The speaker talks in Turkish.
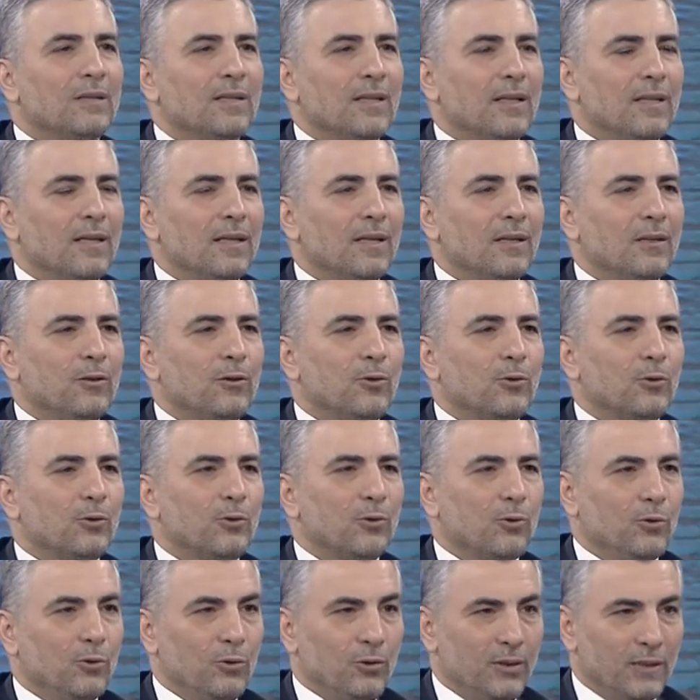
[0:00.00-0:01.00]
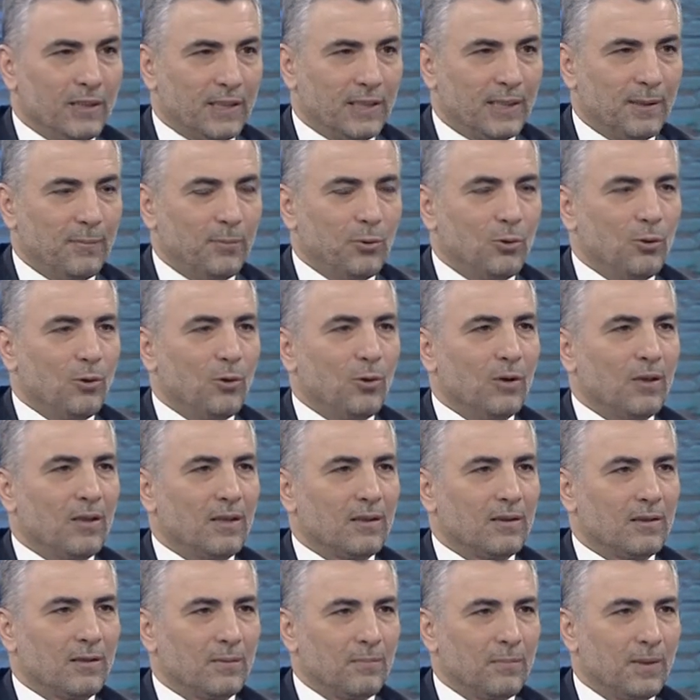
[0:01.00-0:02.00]
senaryosunun
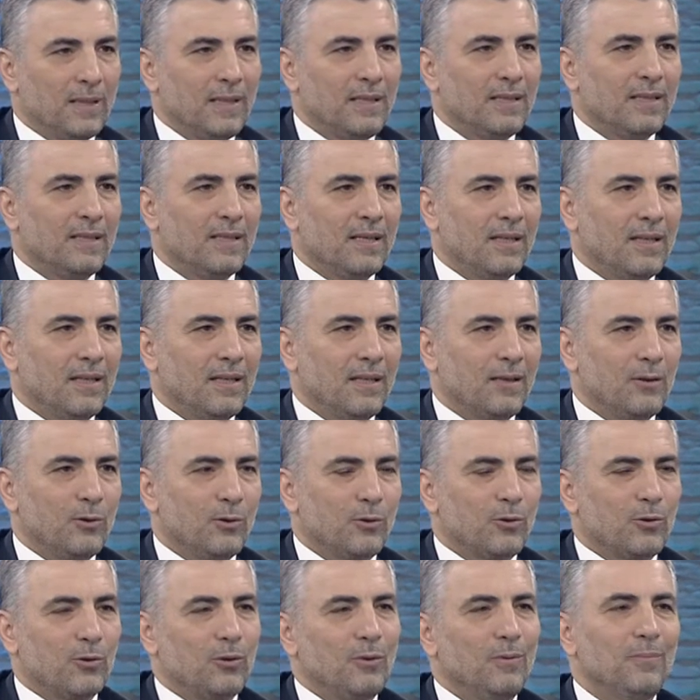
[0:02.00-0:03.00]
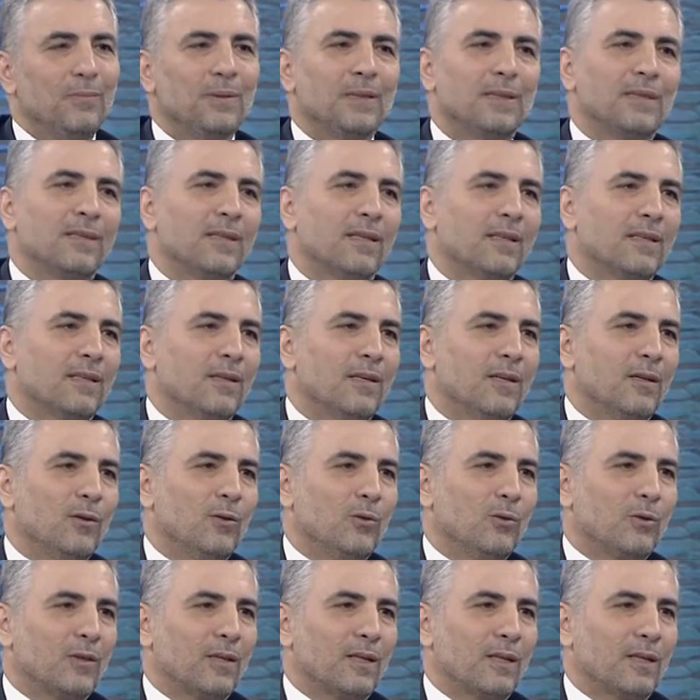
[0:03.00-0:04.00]
2016 Mayıs senaryosunun bir tekrarı
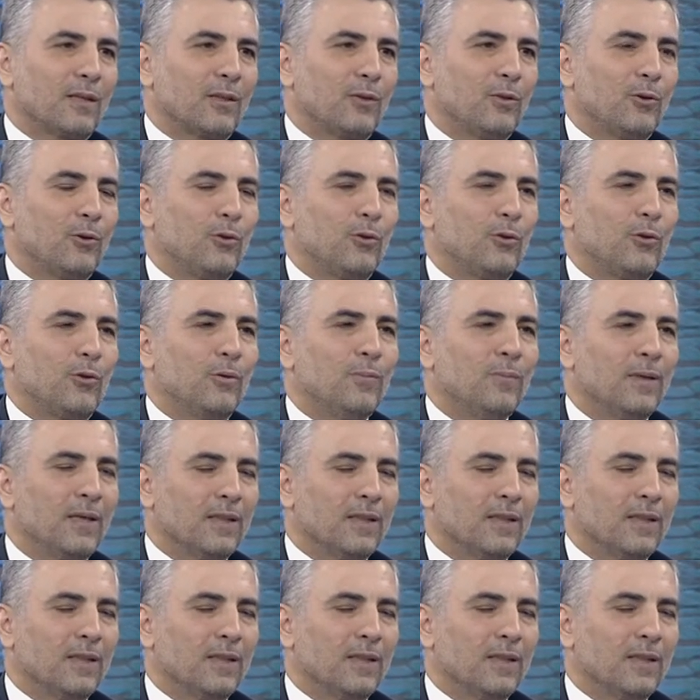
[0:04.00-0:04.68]
olarak görüyorum.